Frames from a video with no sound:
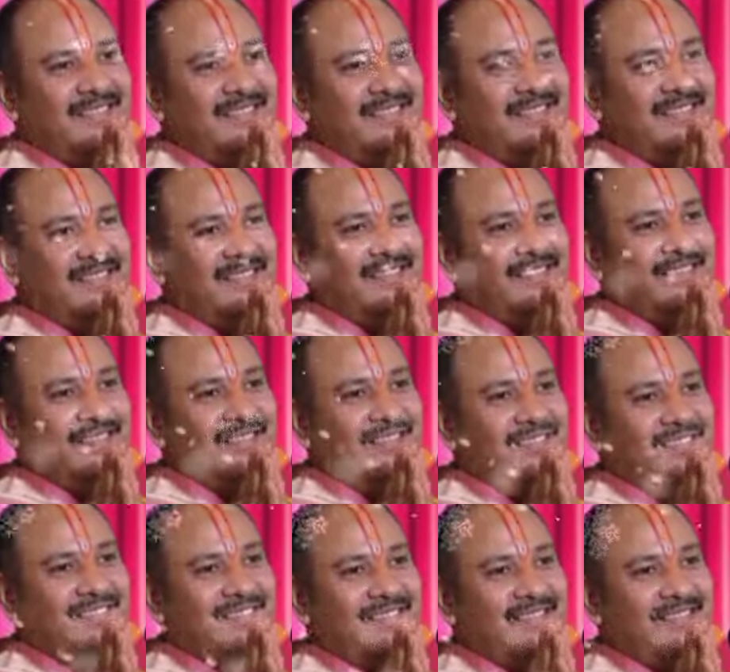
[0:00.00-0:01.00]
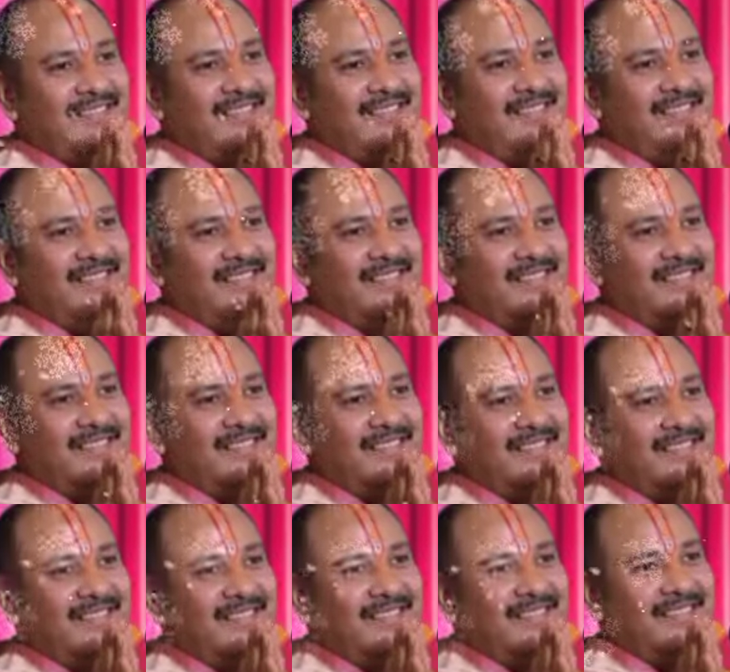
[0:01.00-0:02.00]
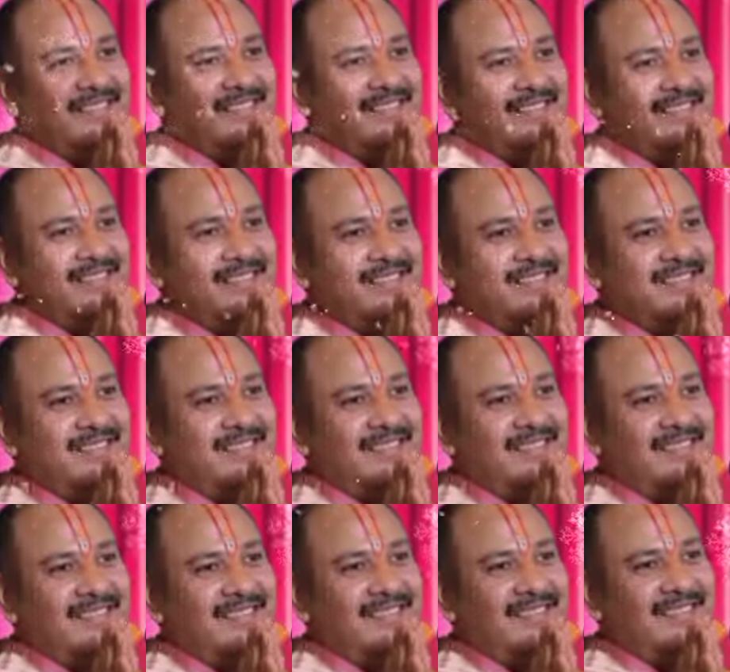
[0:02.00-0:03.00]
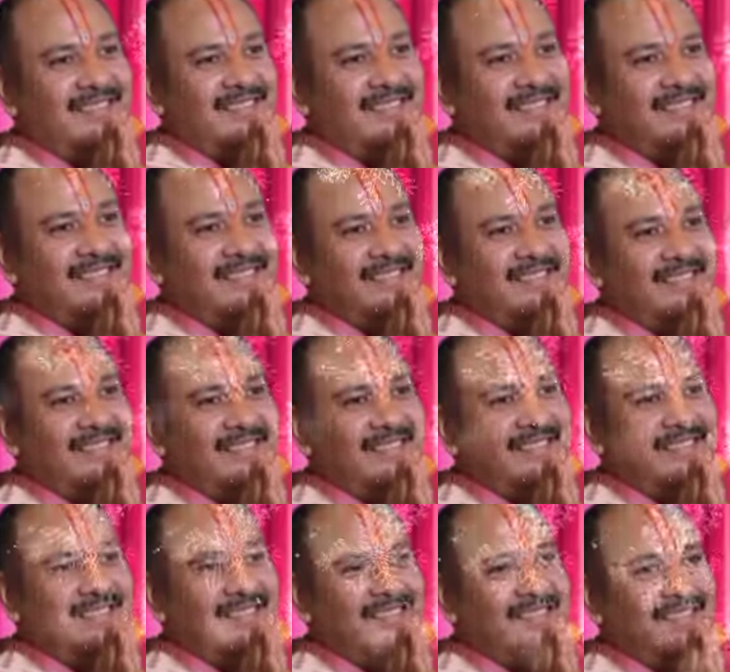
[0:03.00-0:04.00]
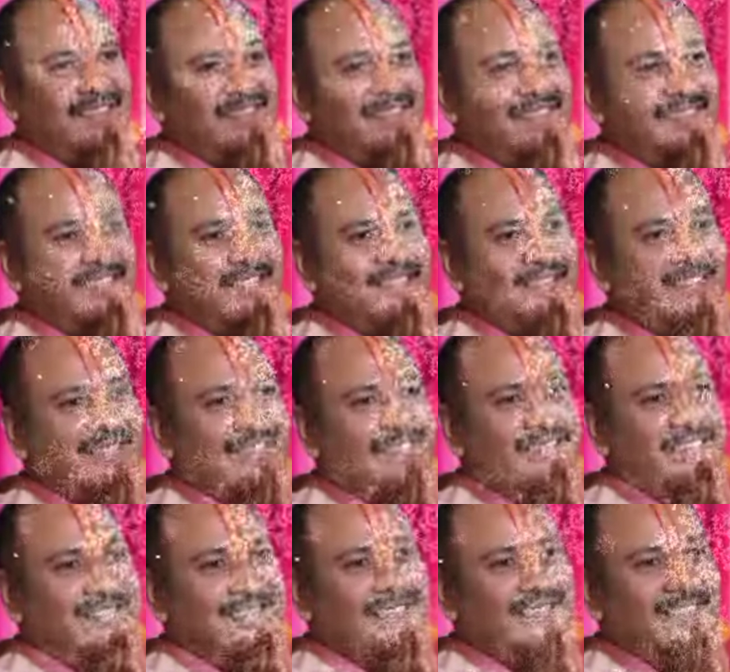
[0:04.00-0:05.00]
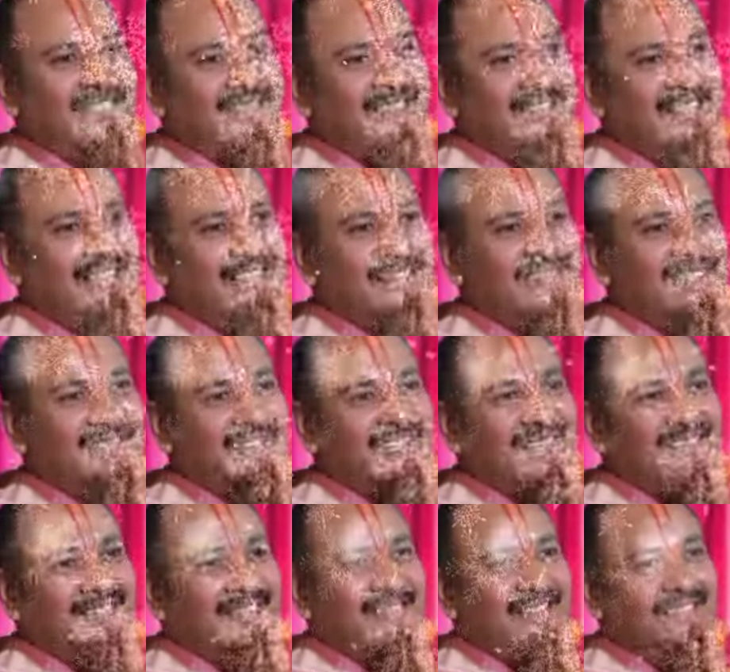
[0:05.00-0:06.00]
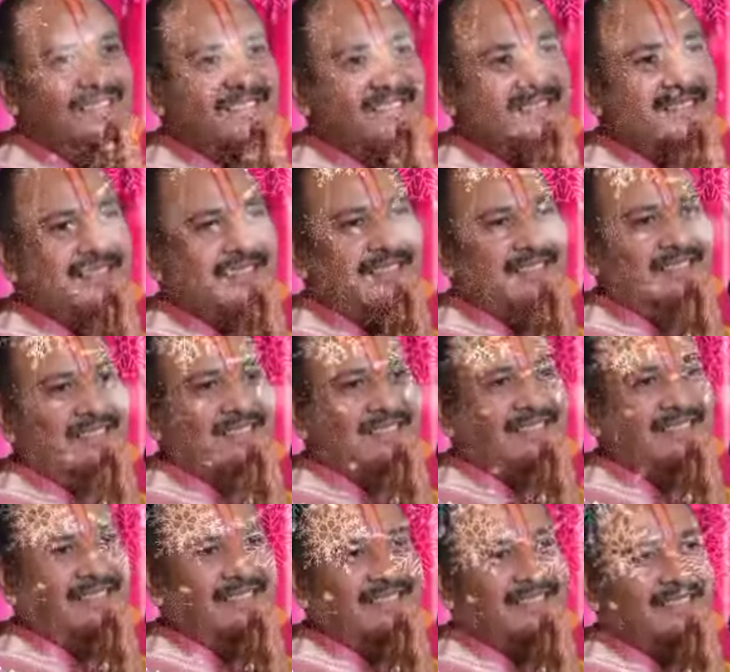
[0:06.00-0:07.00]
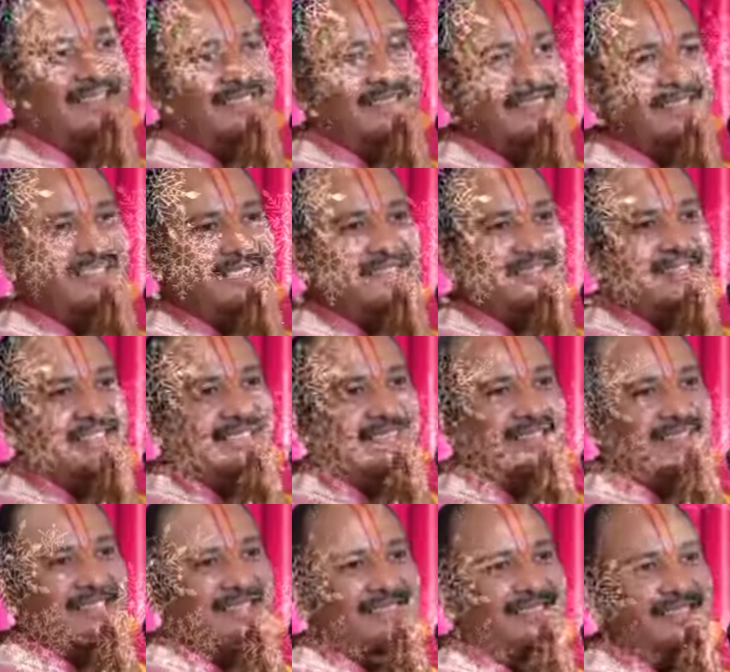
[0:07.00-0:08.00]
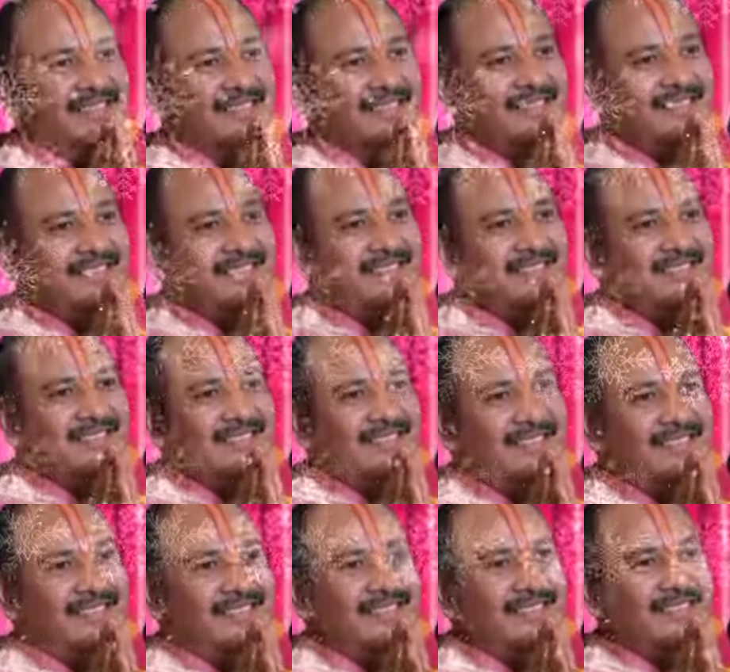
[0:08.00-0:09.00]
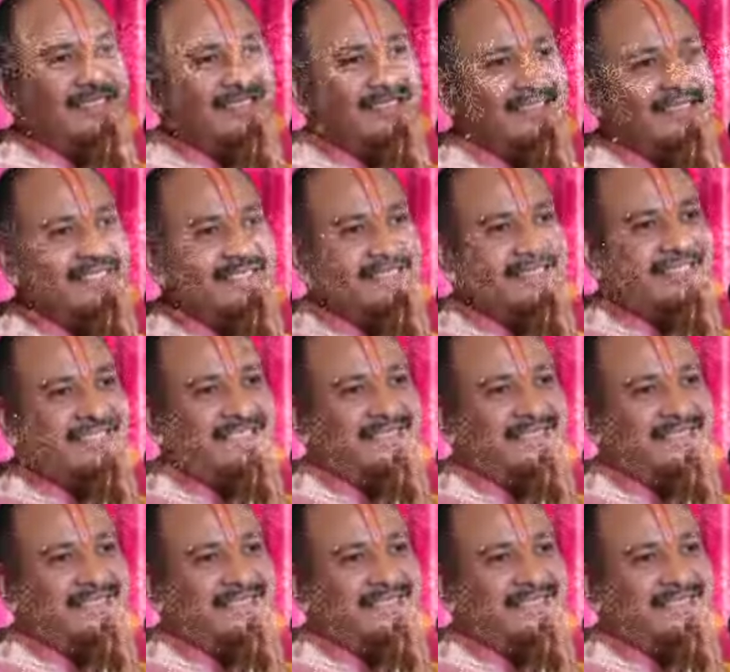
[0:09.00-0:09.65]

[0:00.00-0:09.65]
जो शिवलिंग के सामने जो नंदी बाबा बैठे हुए होते हैं उन नंदी बाबा के ऊपर मतलब ऊपर नहीं जो नंदी बाबा का पैर उठा हुआ होता है आपने देखा होगा एक पैर उठा हुआ होता है उस उठे हुए